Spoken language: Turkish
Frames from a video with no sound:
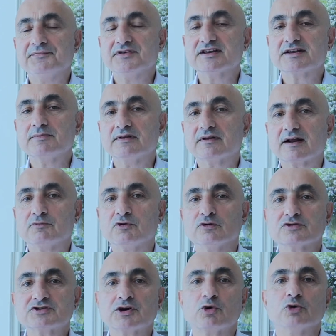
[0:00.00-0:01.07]
20 lira mı
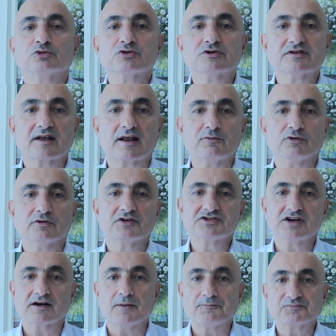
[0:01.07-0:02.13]
olacak, 30 lira mı
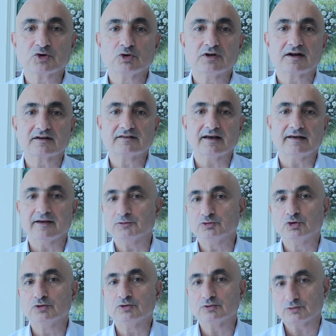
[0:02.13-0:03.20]
olacak dolar TL.
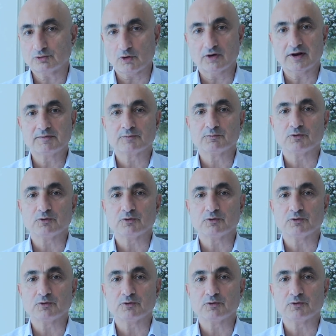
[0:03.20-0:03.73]
Dün öyle bir